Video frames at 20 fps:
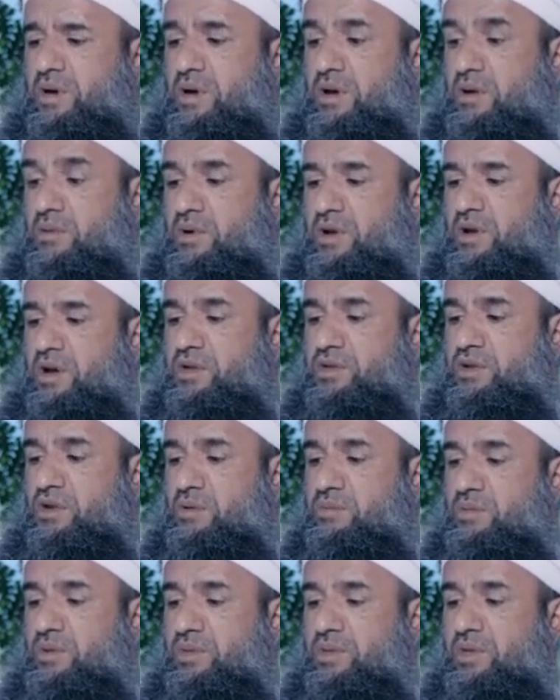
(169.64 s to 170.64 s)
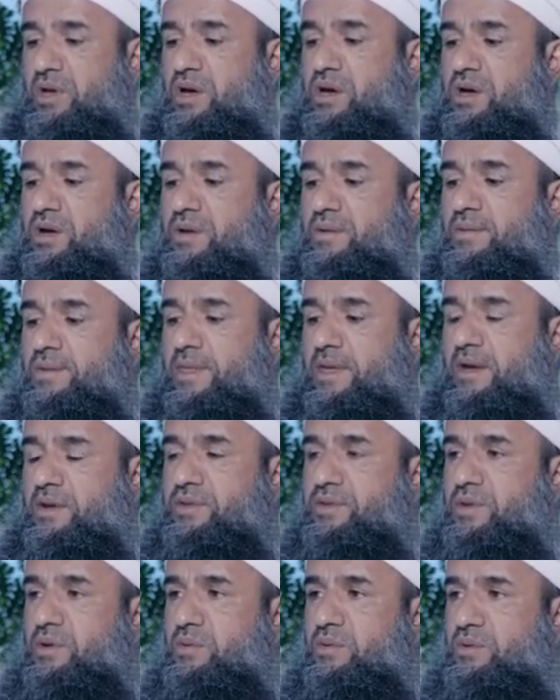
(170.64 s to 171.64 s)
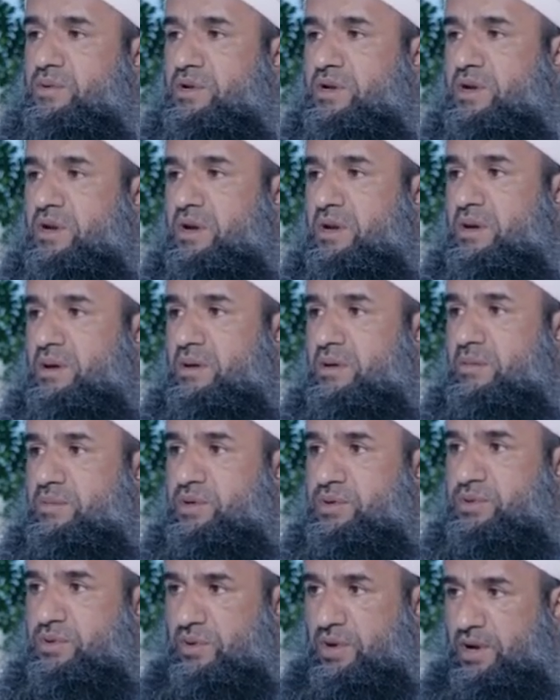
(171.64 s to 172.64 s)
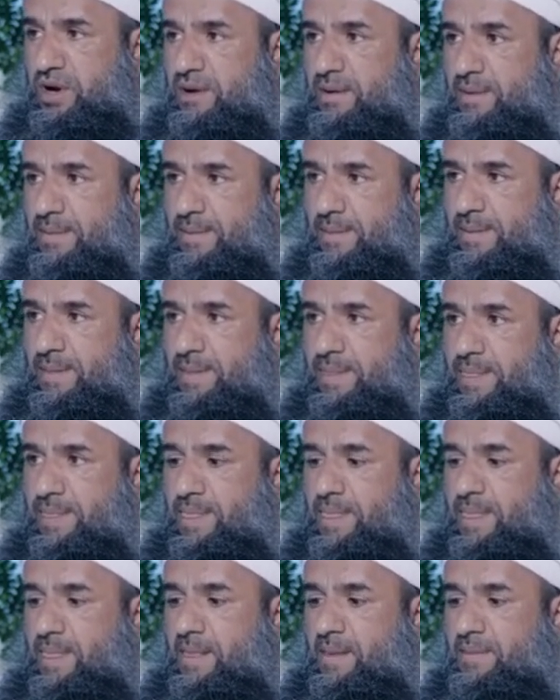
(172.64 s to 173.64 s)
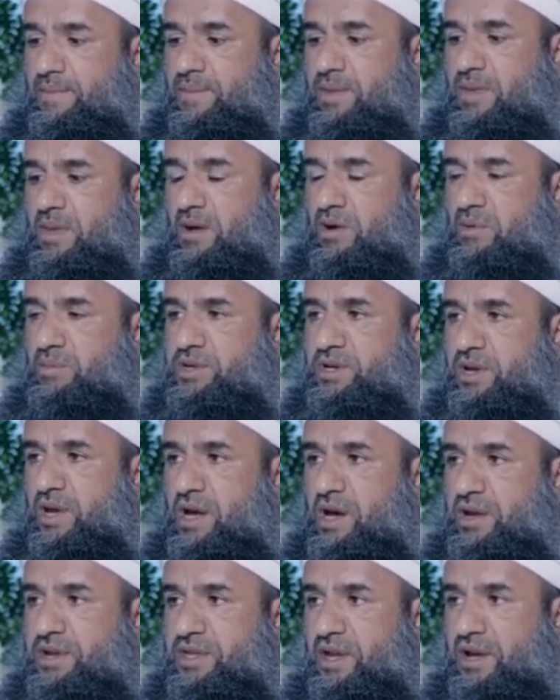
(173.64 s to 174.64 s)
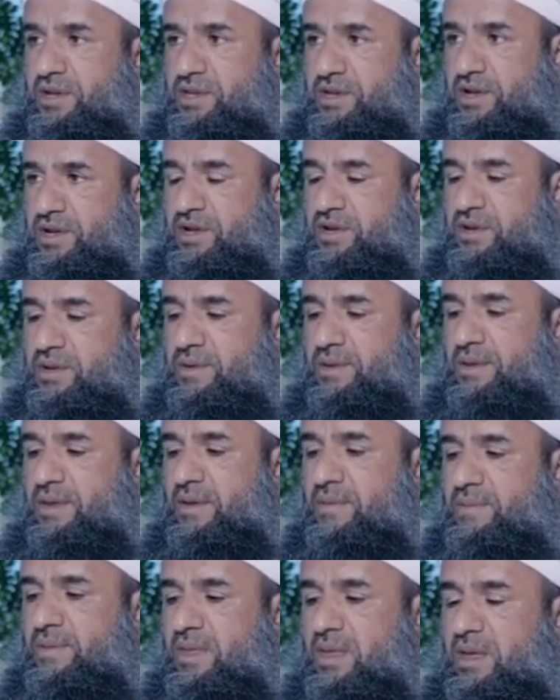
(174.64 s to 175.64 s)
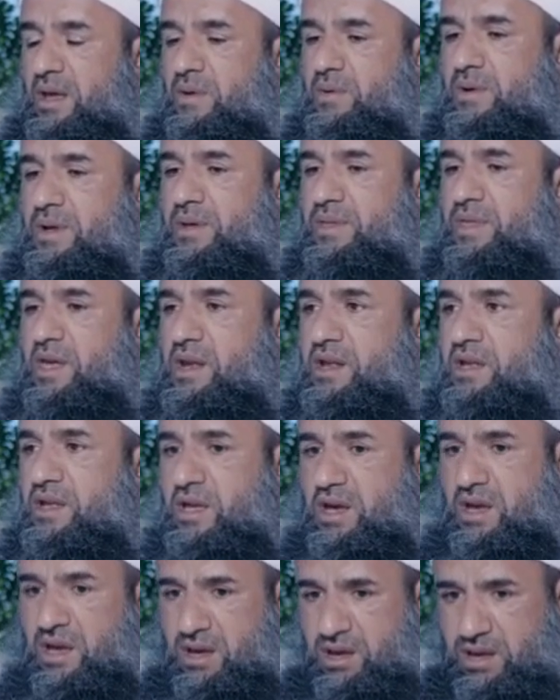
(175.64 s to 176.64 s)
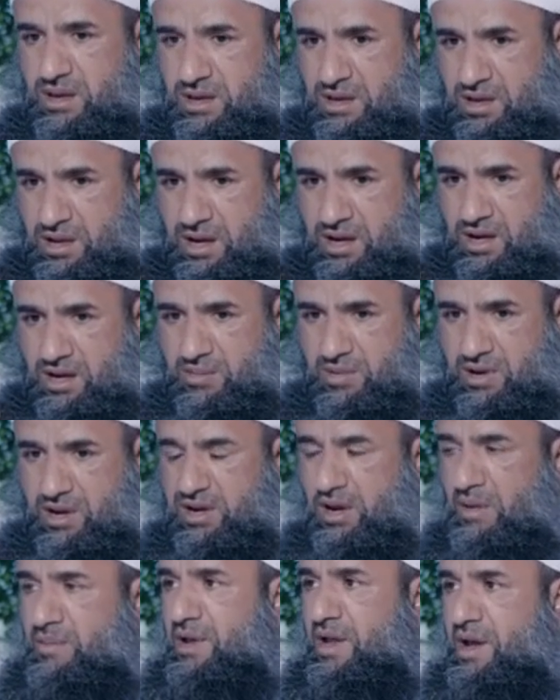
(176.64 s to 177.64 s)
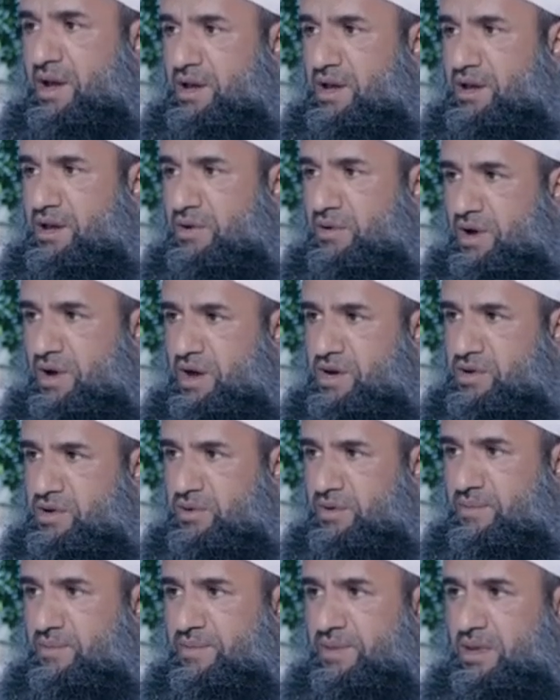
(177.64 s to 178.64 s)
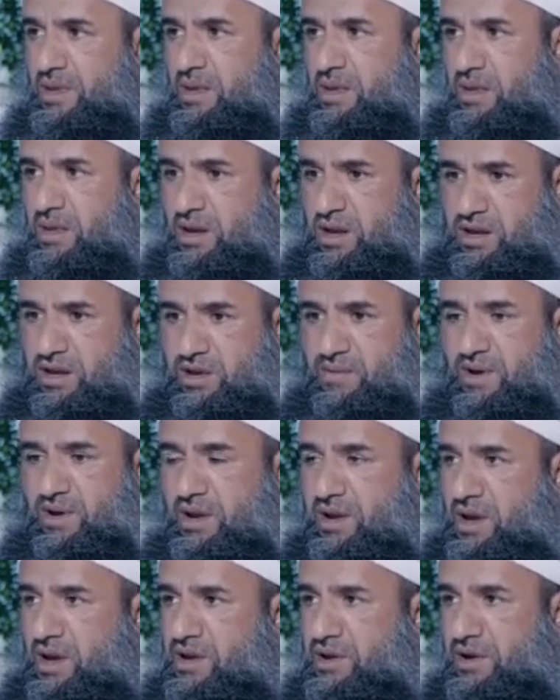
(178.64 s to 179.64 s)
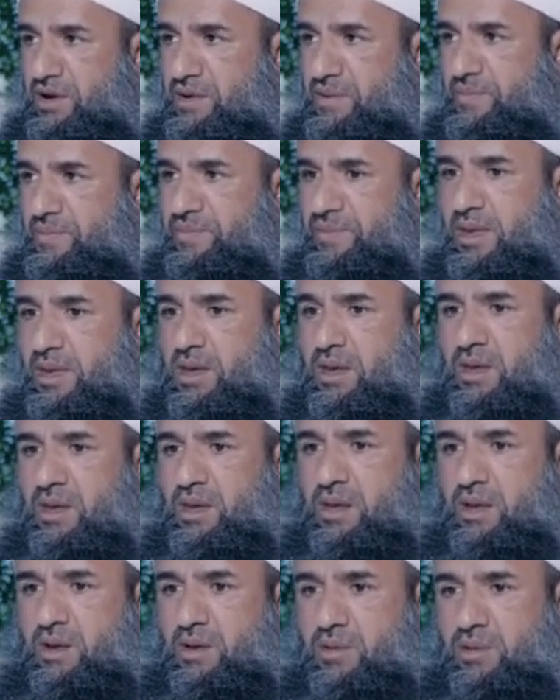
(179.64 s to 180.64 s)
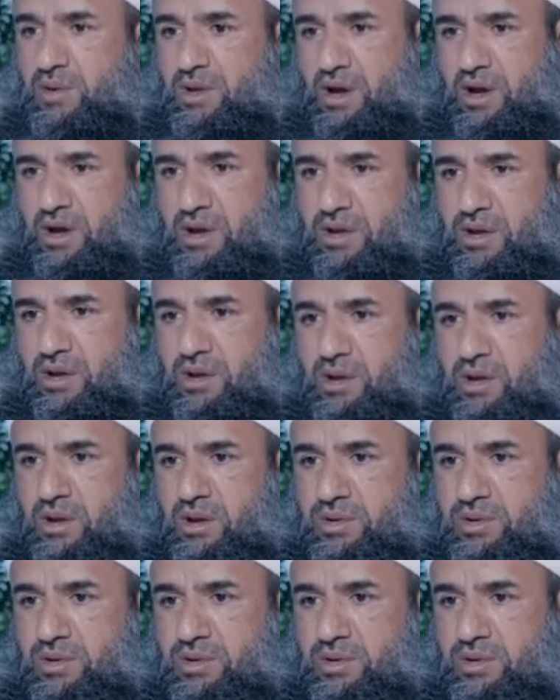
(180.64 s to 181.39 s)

ولاية حكم الظاهر أن تكون بالشهرة نعم أو بشهادة عدلين أو كذلك يعني بالعيان نعاينه نعم أن يفعل خيرا يعني